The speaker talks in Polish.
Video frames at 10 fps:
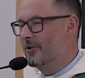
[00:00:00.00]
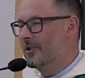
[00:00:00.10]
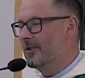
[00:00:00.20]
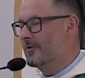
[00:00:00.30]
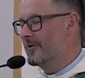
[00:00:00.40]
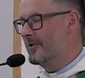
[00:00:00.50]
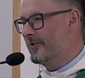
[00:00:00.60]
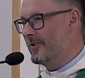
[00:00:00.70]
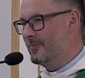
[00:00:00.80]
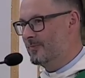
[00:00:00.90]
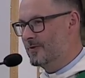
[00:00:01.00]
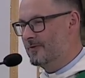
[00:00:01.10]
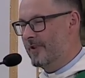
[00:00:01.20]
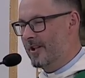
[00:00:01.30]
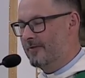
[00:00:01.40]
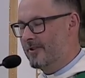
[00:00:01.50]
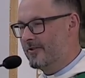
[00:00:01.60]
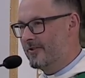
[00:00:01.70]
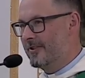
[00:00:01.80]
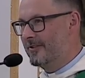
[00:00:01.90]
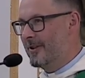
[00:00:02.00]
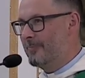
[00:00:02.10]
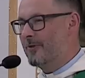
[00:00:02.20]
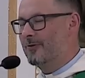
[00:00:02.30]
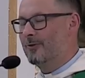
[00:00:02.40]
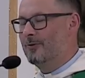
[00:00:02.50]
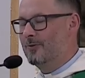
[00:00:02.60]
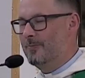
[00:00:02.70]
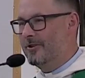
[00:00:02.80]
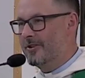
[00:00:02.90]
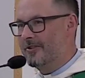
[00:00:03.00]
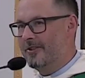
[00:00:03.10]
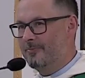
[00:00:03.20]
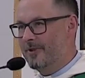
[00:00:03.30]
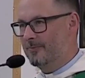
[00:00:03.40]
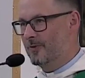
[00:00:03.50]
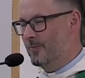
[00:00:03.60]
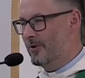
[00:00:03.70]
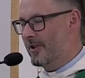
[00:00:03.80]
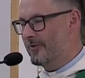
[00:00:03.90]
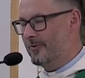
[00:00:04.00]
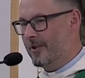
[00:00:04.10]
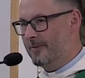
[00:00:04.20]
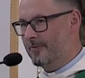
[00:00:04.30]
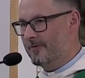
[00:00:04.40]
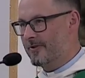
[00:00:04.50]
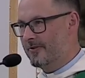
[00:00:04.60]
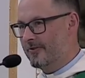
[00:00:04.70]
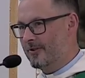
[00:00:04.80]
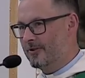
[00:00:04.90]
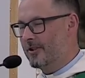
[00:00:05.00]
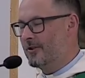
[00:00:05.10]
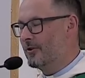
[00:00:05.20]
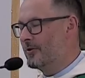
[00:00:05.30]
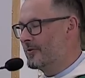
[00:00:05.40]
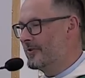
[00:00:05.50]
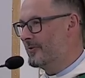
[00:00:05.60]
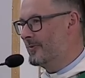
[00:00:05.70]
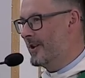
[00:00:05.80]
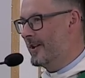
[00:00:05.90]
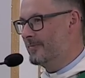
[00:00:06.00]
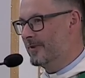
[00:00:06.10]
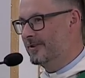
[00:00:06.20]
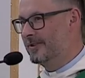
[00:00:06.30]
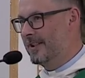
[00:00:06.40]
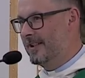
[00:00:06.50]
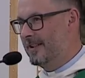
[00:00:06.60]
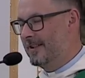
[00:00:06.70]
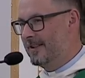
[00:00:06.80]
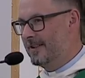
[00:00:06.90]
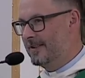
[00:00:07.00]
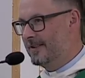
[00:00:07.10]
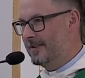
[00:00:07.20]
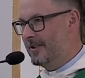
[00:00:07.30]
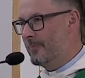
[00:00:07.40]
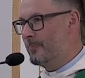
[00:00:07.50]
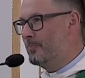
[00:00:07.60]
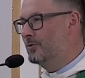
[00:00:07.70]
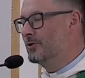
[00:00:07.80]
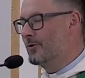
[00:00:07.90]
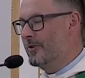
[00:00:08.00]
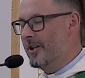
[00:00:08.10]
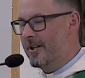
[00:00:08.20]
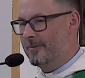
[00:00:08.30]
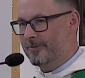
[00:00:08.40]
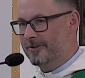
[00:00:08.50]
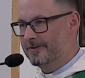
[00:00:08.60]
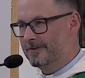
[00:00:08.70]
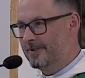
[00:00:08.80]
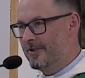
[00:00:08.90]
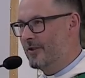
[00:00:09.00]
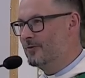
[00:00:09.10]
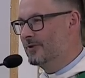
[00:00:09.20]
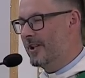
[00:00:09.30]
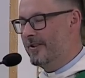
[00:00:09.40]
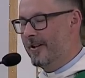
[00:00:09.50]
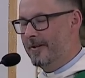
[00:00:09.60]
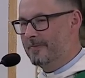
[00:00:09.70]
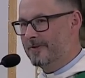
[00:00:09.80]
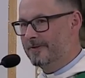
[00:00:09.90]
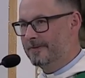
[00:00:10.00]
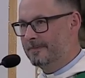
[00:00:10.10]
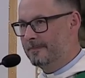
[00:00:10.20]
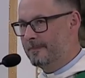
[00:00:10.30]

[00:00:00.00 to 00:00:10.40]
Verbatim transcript: ona o wszystkim mówi, a więc na pewno lubi, kiedy i my mu pokazujemy wszystko. Nie koloryzujemy, nie pudrujemy, nie udajemy.